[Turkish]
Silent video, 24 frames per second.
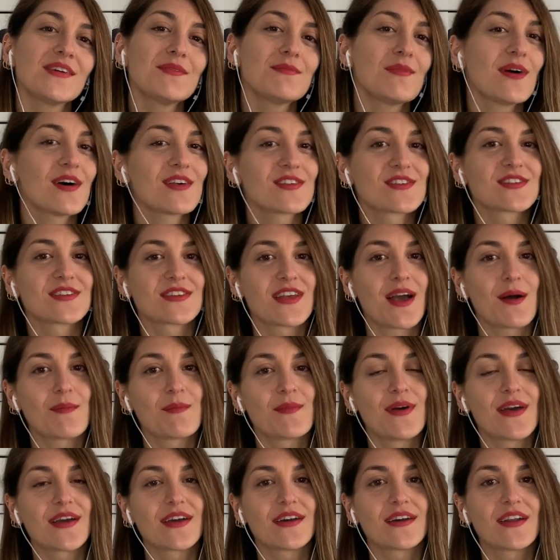master
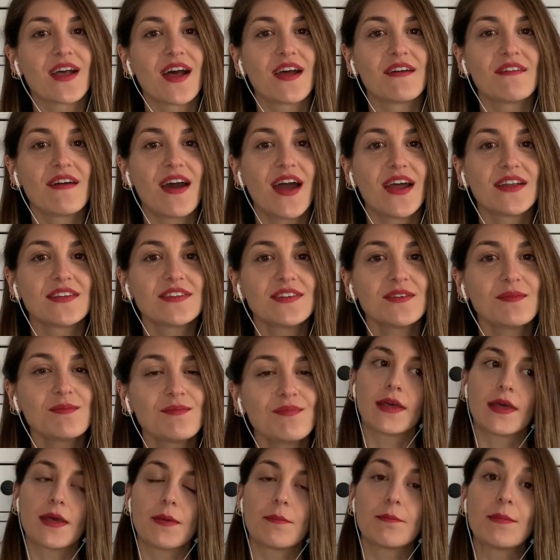yapmaya karar verdim.
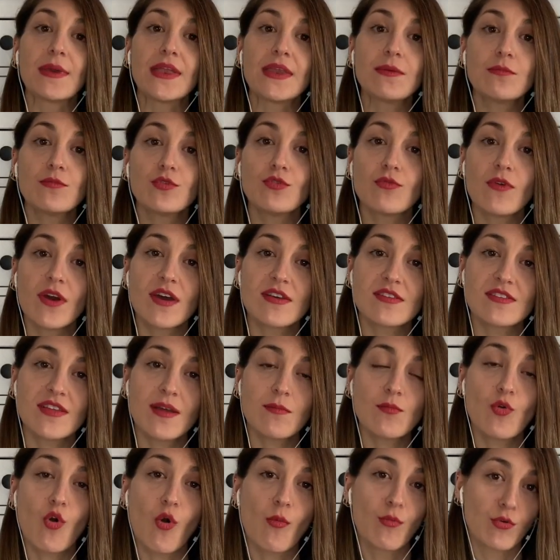Benim
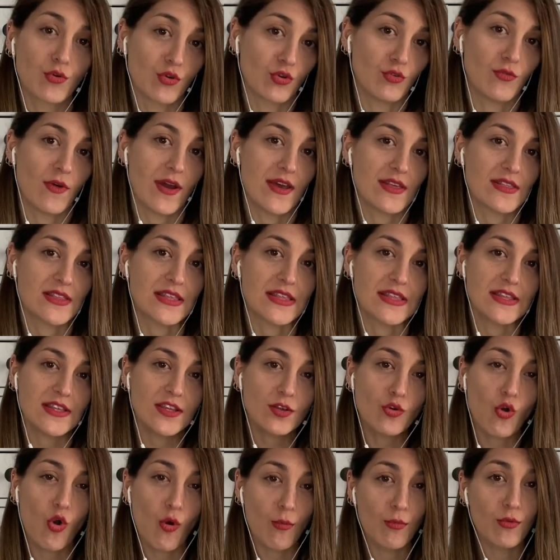üniversitem Coburg
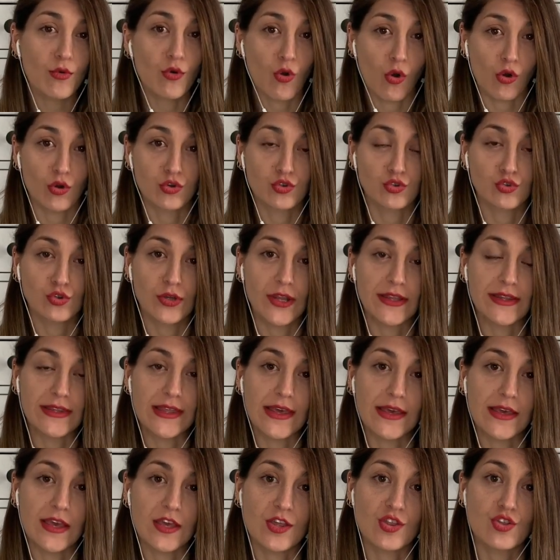Üniversitesi'ydi. Coburg Hochschule
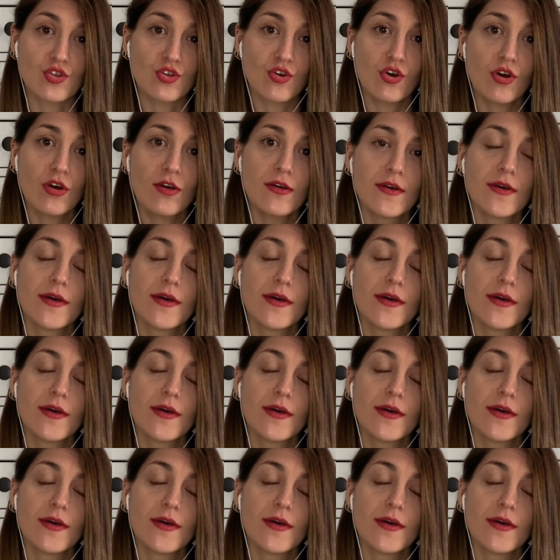diye geçiyor.